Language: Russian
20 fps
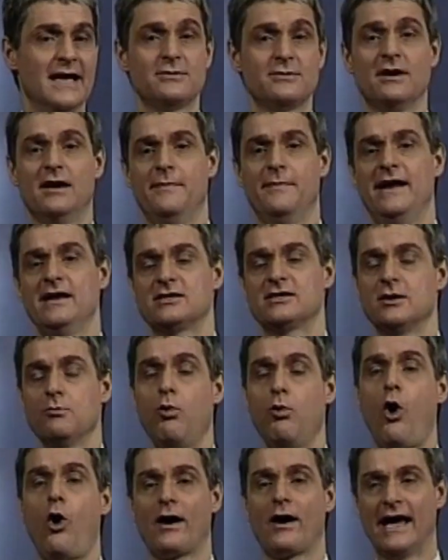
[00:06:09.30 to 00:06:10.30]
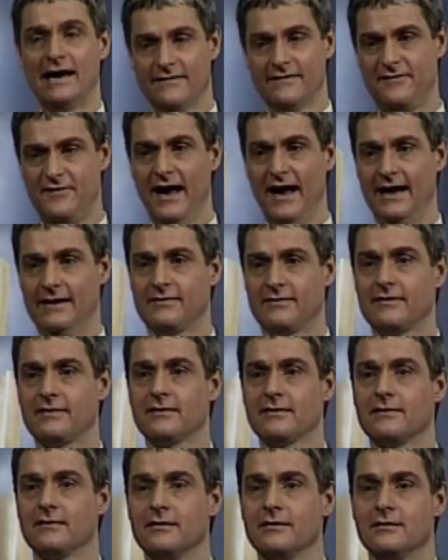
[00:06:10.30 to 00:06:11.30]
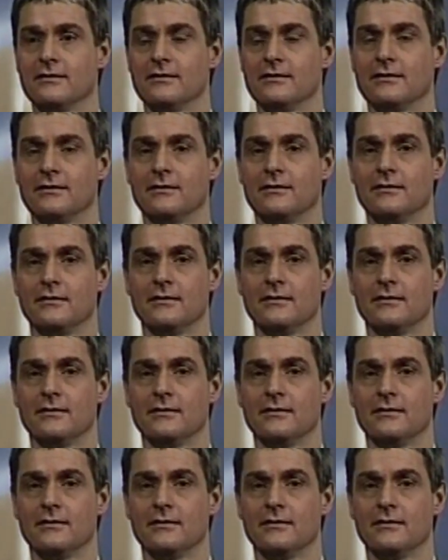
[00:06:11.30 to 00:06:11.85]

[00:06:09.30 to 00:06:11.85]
вот что это означает – ходить в вере.